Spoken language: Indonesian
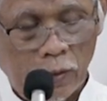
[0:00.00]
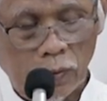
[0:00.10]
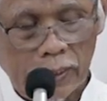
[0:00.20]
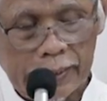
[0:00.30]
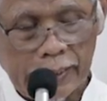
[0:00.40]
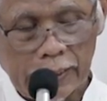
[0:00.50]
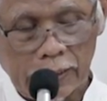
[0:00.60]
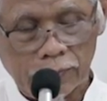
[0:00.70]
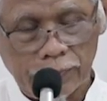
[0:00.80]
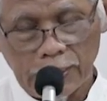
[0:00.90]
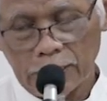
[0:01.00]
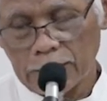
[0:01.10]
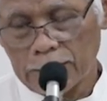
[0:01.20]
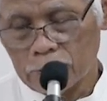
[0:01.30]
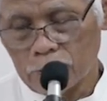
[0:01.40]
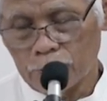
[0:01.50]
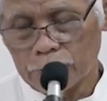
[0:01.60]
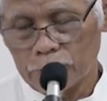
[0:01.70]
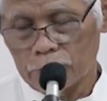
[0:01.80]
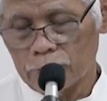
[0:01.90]
Wa yaghfir
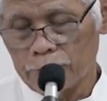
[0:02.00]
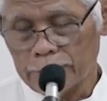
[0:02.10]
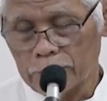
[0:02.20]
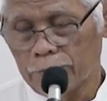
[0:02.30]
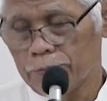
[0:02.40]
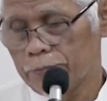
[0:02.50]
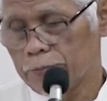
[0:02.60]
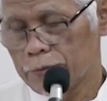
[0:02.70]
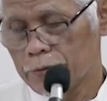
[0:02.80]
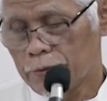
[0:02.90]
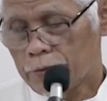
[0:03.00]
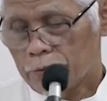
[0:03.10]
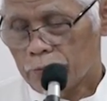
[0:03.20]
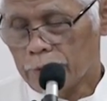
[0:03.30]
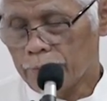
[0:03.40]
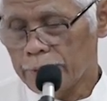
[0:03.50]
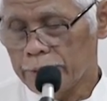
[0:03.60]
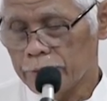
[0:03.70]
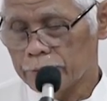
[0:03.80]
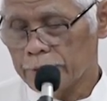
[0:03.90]
lakum dunubakum Wa
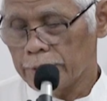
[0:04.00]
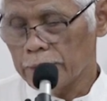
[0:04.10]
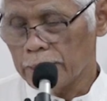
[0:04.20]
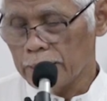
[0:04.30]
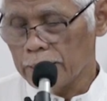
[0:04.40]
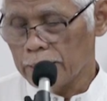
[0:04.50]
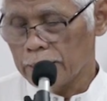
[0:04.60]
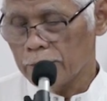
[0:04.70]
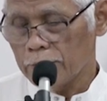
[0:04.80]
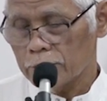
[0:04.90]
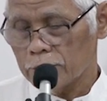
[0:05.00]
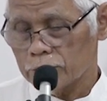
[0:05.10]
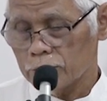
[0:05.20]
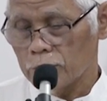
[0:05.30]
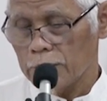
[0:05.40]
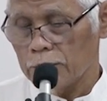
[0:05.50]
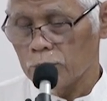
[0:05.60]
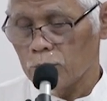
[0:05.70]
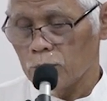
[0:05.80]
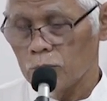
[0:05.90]
man yuti'illaha wa
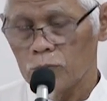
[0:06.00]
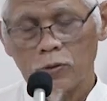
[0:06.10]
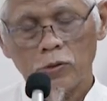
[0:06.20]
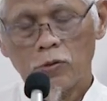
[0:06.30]
rasulahu